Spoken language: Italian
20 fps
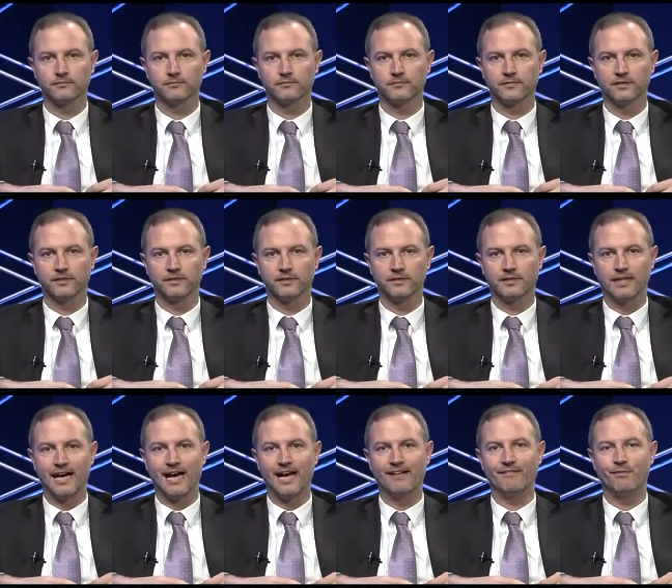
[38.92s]
Buonasera.
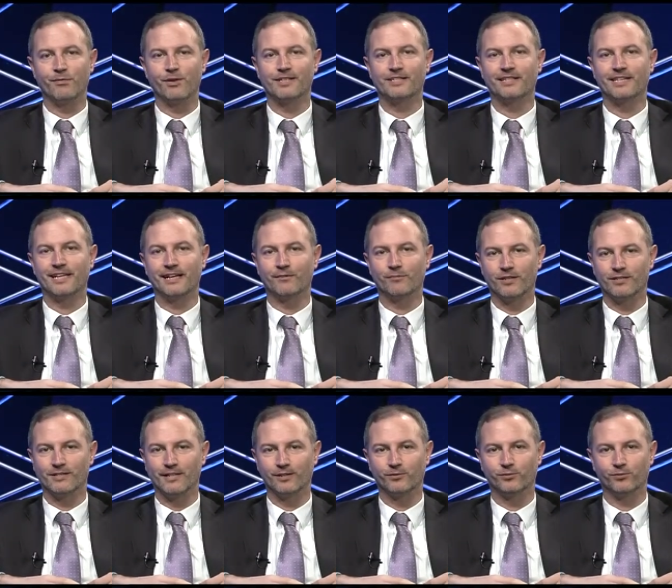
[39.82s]
Salve, buonasera,
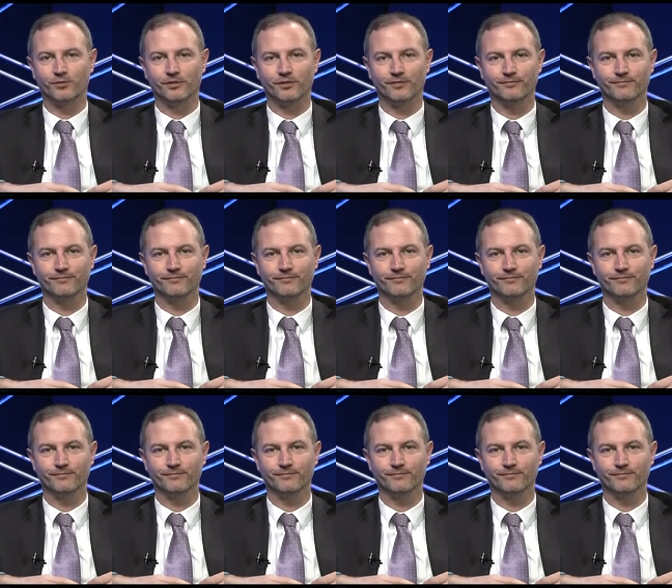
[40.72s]
buonasera a tutti.